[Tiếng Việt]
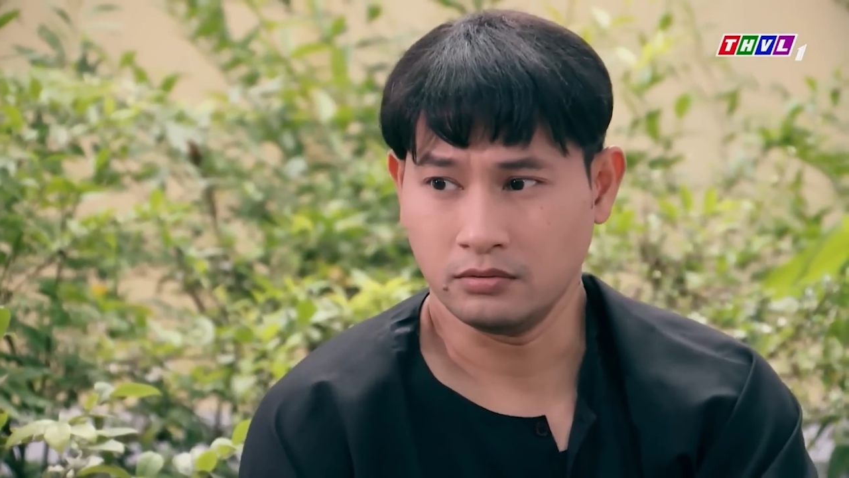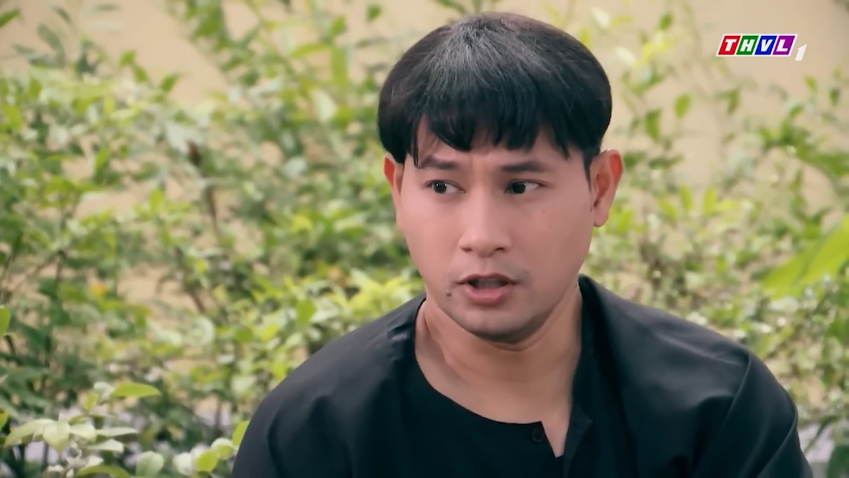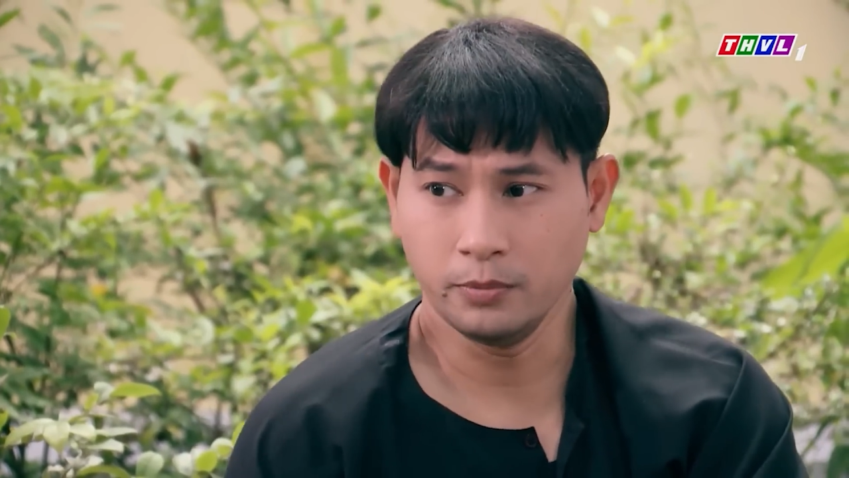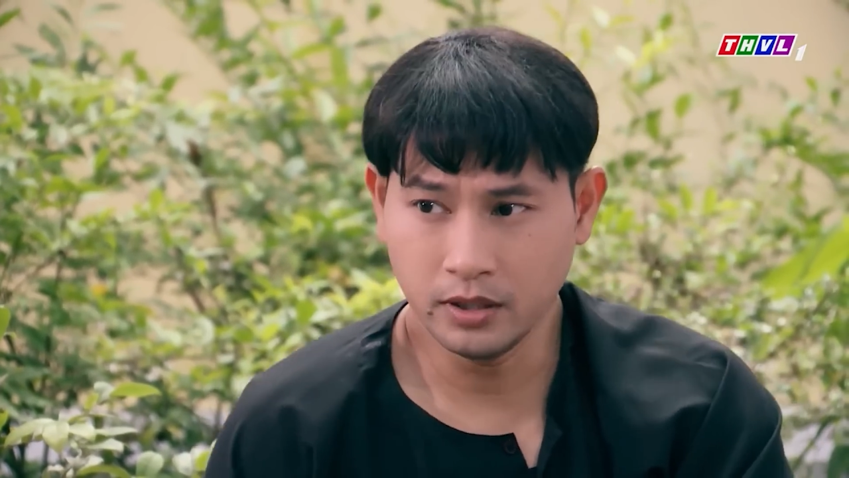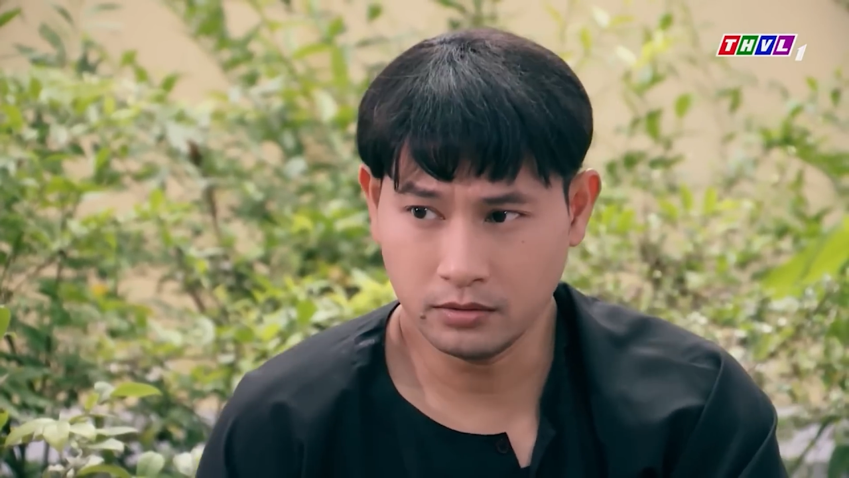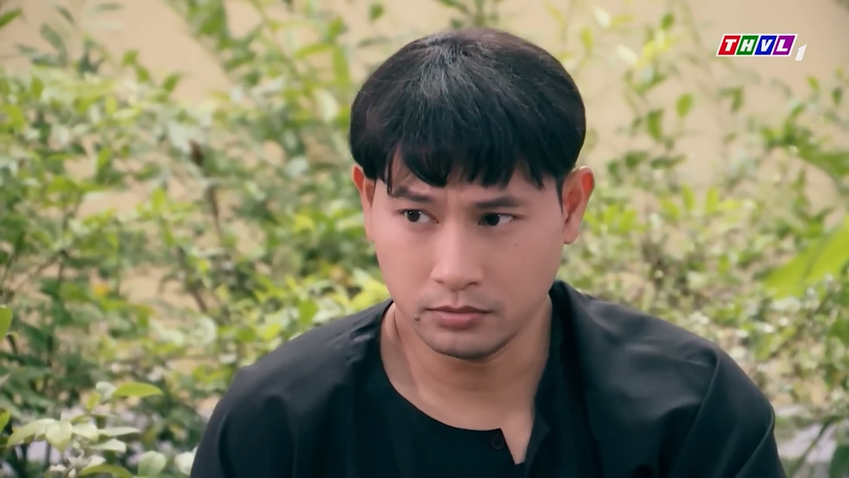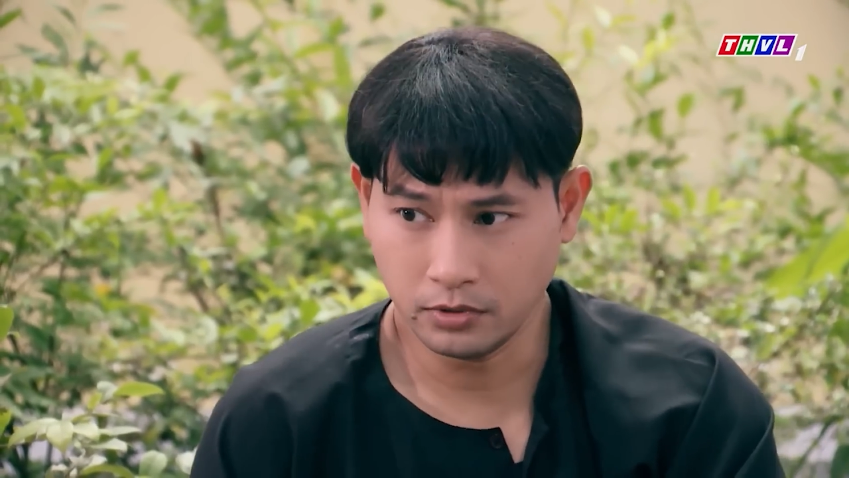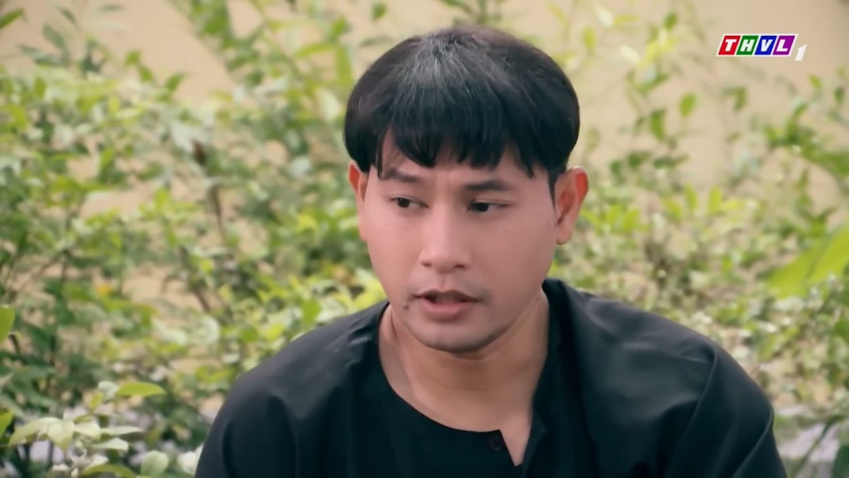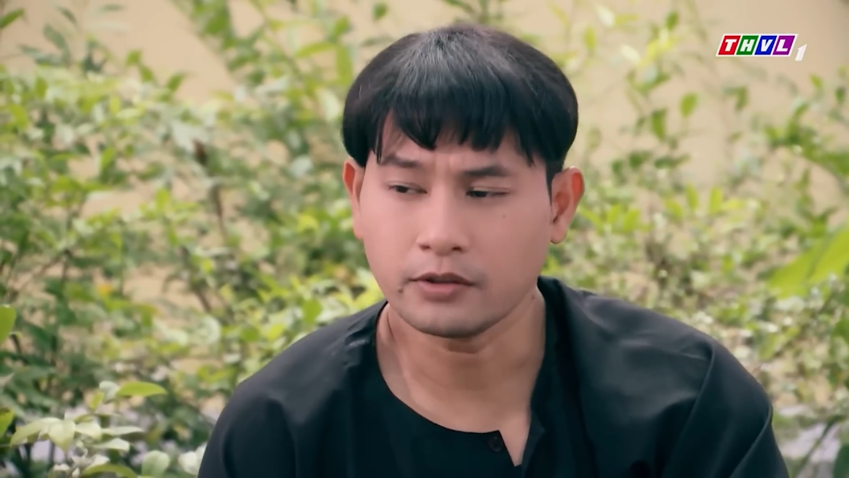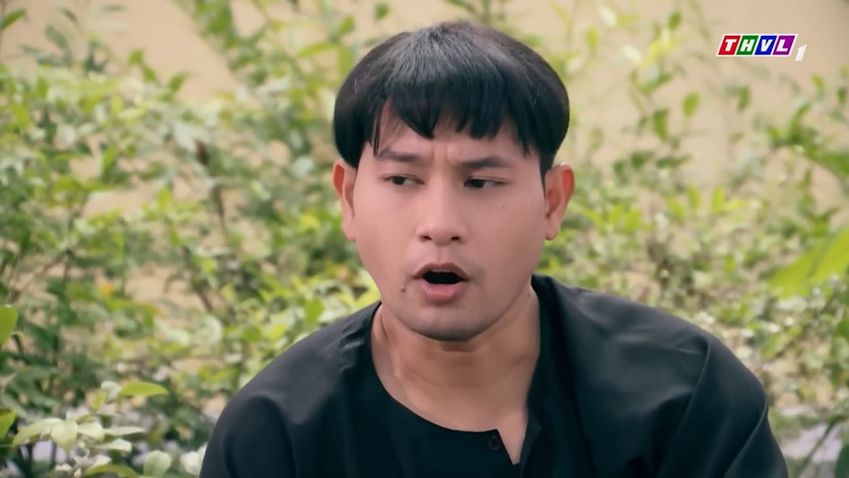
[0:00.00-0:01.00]
tí biết
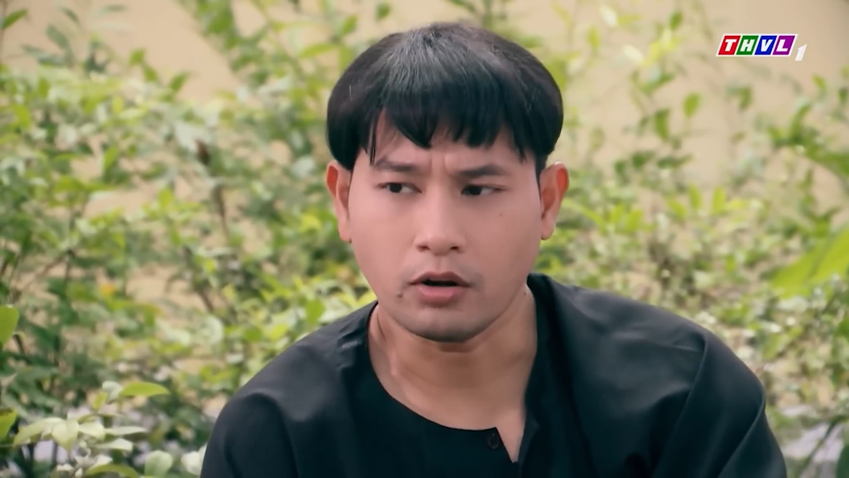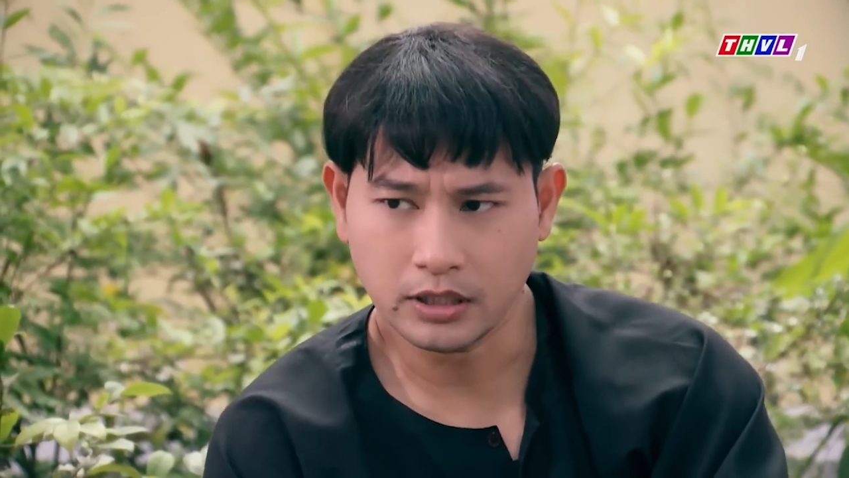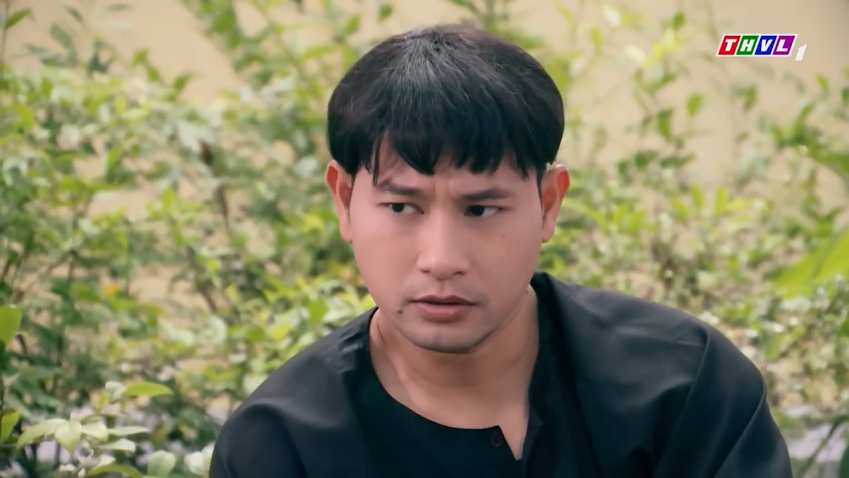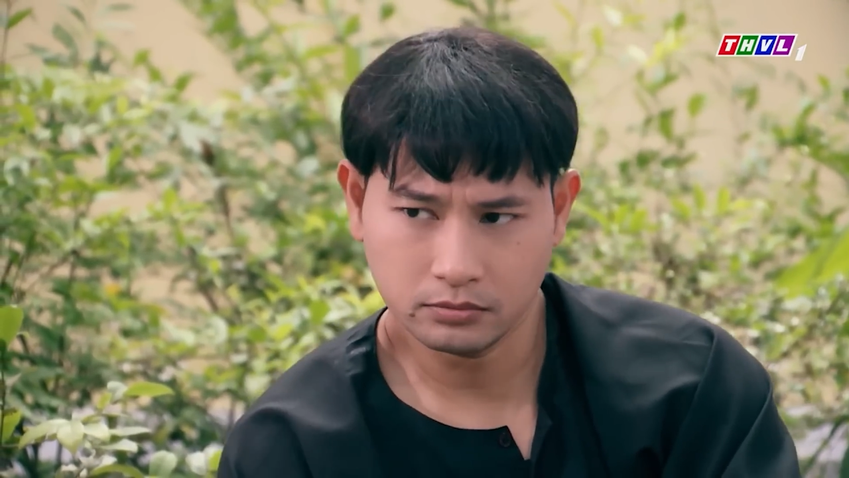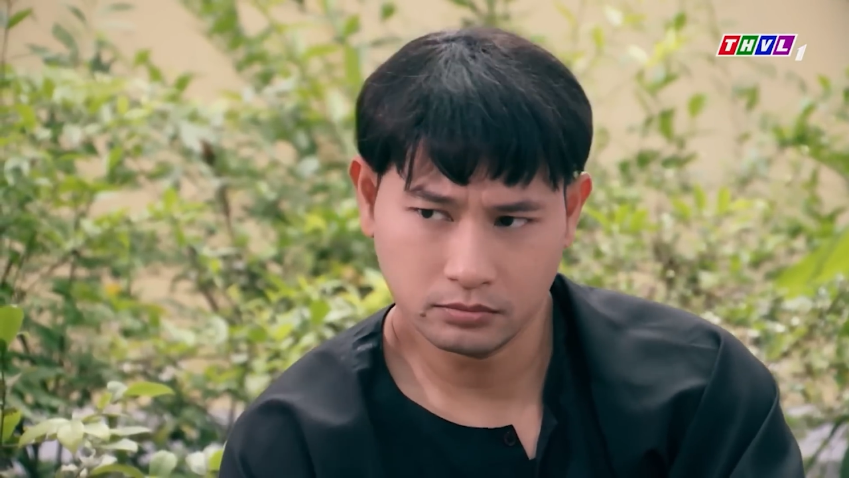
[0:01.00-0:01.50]
tí đánh đòn sao